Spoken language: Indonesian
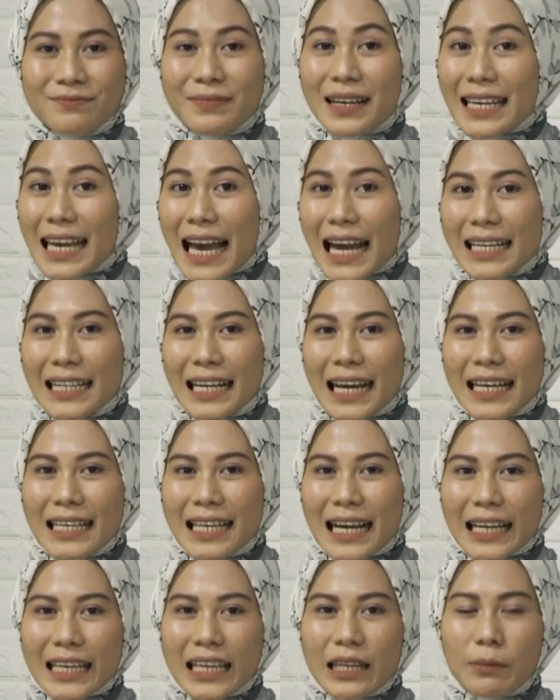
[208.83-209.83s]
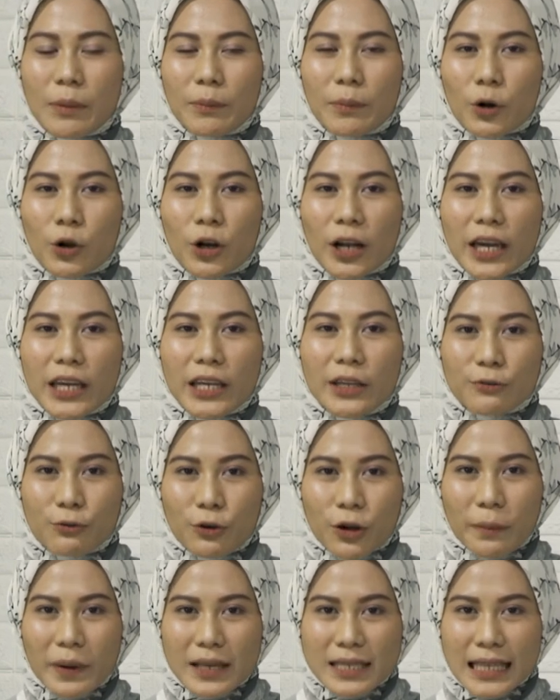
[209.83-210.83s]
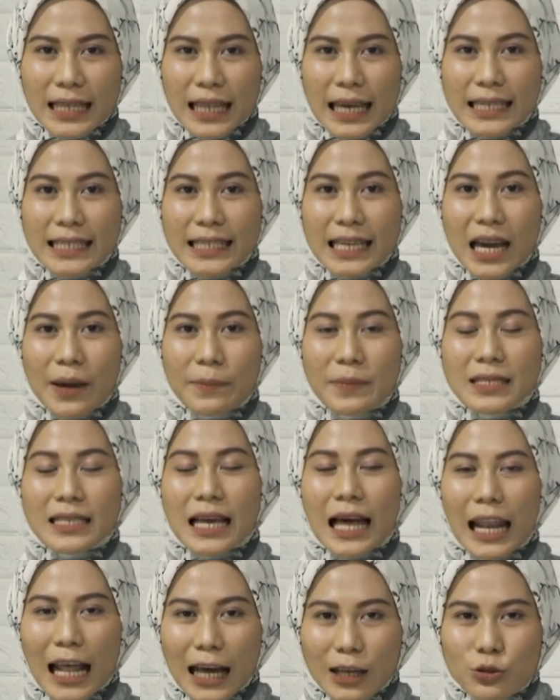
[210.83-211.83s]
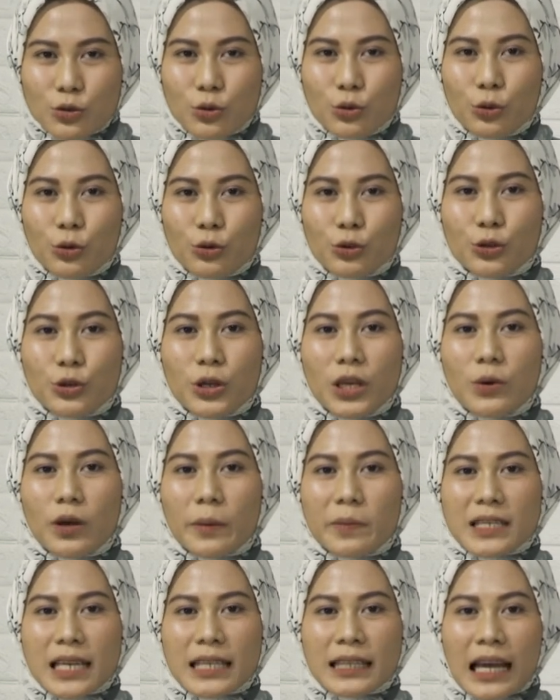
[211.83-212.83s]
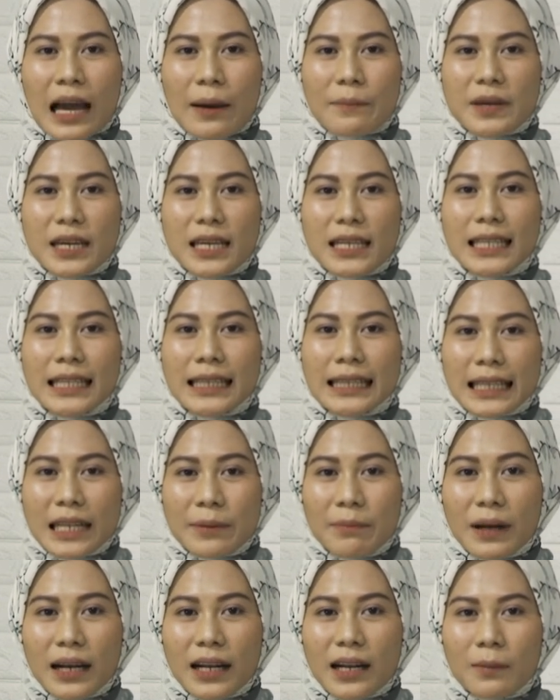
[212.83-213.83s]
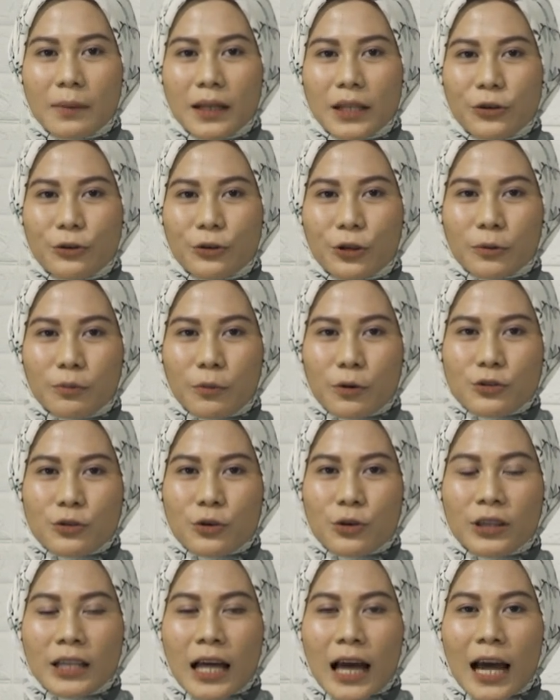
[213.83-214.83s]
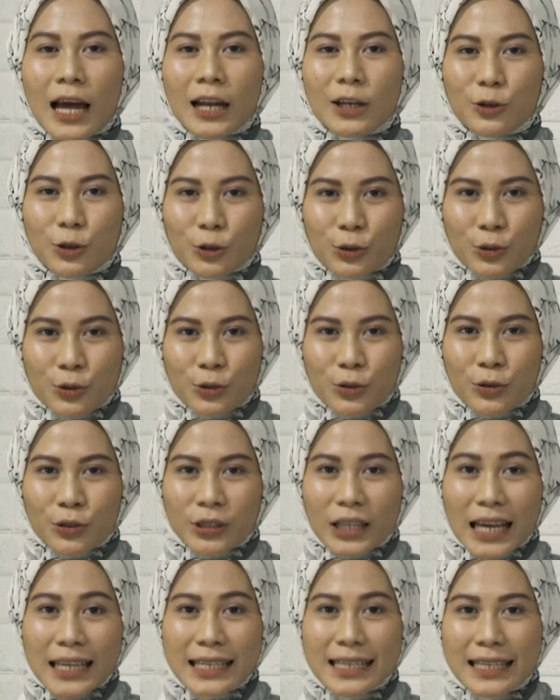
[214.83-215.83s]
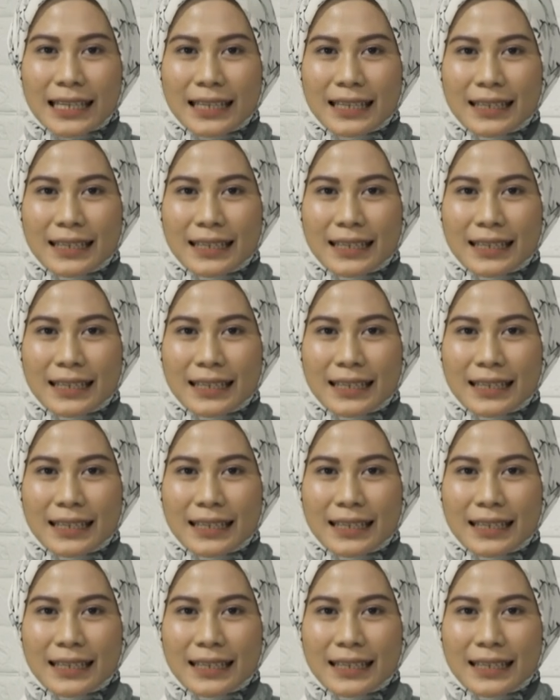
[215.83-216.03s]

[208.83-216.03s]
Bagi Anda yang ingin memperoleh informasi lainnya, bisa langsung kunjungi website kami di www.poskota.co.id.